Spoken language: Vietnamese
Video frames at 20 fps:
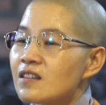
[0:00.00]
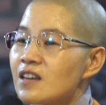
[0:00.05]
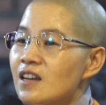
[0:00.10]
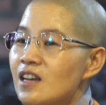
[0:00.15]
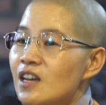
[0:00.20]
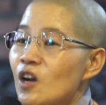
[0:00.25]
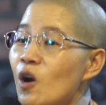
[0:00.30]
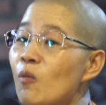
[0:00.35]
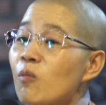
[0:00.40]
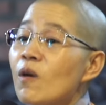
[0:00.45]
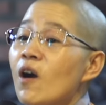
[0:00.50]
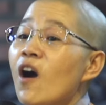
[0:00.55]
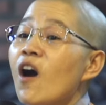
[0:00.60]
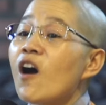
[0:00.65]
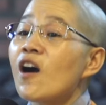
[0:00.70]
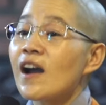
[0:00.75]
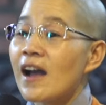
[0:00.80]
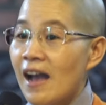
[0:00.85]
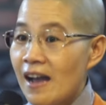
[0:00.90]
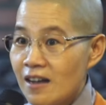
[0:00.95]
những cái khúc
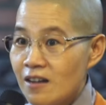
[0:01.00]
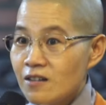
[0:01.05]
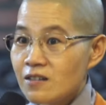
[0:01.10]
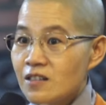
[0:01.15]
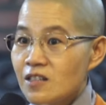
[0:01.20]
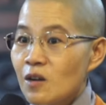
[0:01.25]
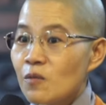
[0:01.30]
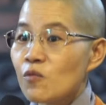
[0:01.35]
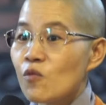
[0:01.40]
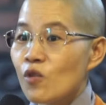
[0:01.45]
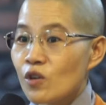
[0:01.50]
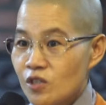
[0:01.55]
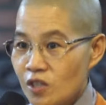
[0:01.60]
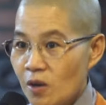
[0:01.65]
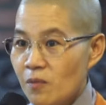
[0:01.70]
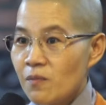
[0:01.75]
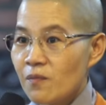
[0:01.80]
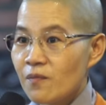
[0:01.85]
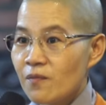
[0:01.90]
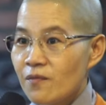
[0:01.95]
khó khăn trong cuộc
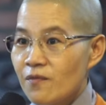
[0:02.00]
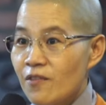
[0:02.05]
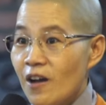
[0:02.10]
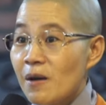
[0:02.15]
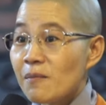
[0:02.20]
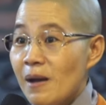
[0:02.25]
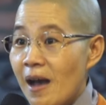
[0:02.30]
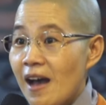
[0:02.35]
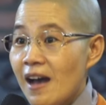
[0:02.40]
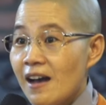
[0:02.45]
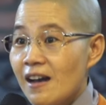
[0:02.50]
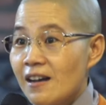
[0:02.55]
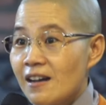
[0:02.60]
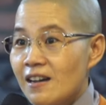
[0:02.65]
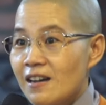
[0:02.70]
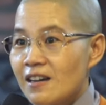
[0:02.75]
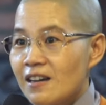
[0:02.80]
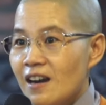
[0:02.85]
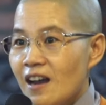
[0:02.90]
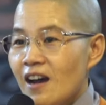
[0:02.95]
sống phải không ạ
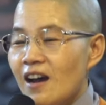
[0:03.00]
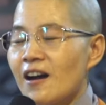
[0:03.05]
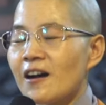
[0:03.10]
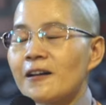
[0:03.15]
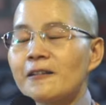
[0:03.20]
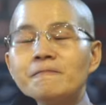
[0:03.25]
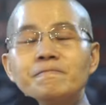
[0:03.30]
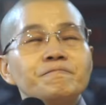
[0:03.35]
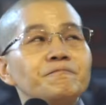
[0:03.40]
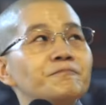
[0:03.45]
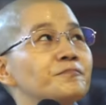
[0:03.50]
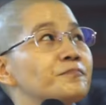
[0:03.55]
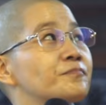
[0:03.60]
đó